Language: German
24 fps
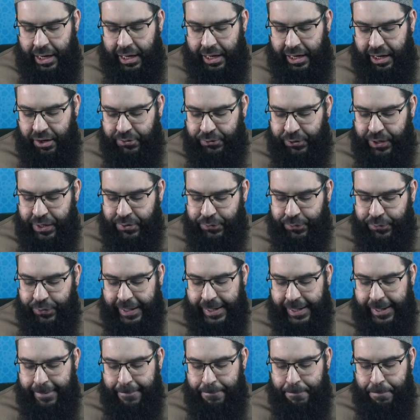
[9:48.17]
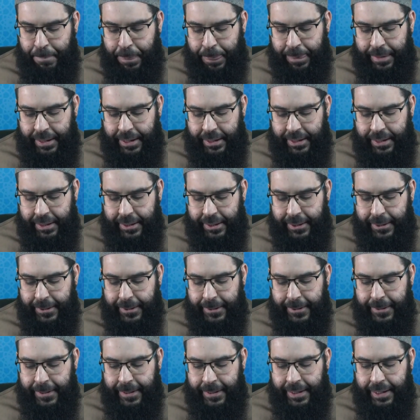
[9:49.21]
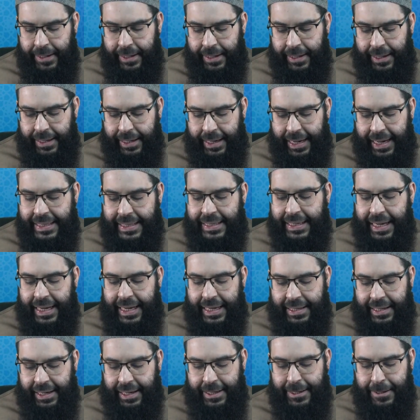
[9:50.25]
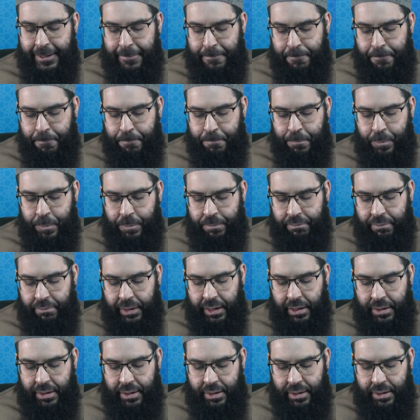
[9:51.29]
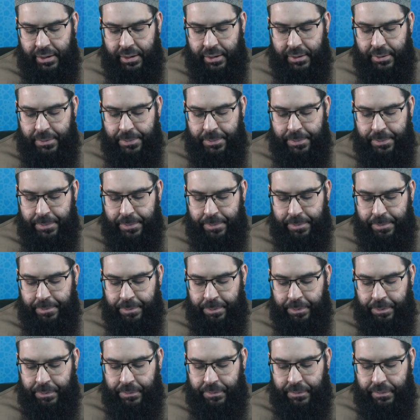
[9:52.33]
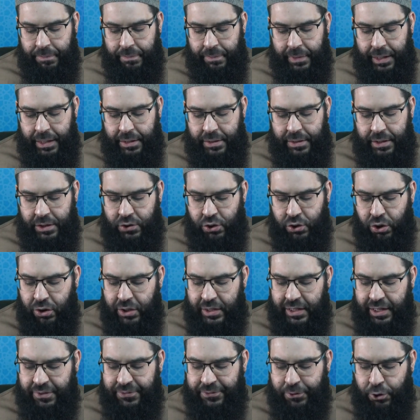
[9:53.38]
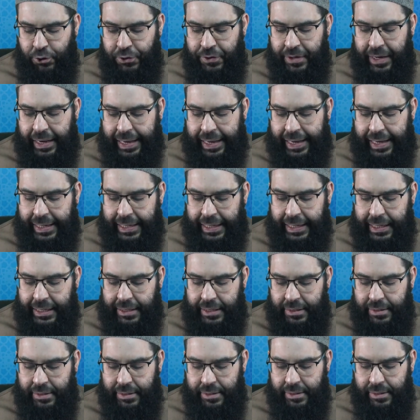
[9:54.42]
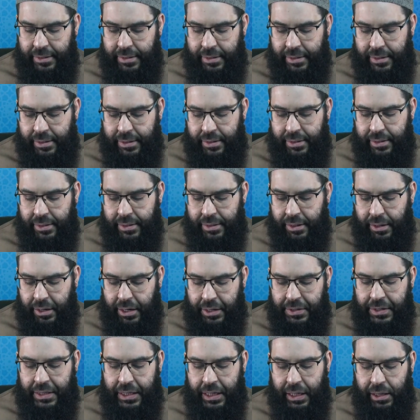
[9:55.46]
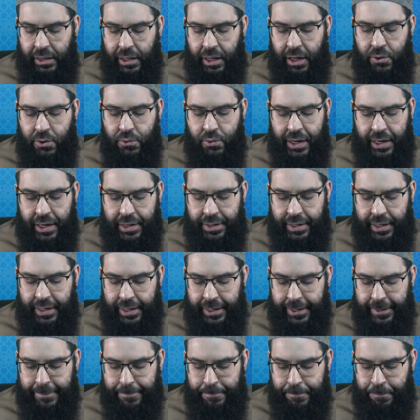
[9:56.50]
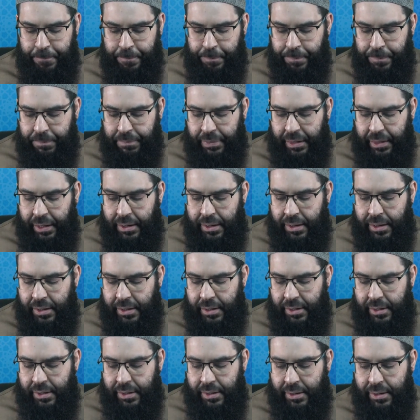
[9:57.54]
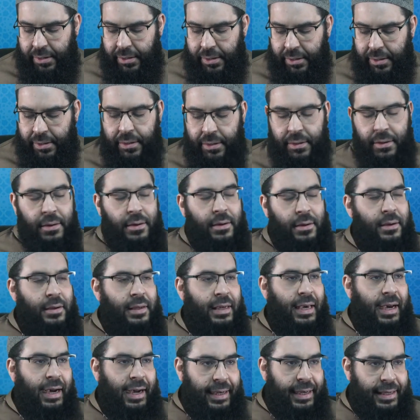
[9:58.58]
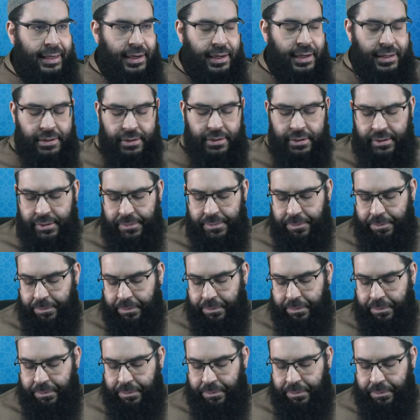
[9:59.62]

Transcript: Auf jeden Fall äh, hat er dann ähm, die Tochter von Ali äh, radiallahu anha äh, geheiratet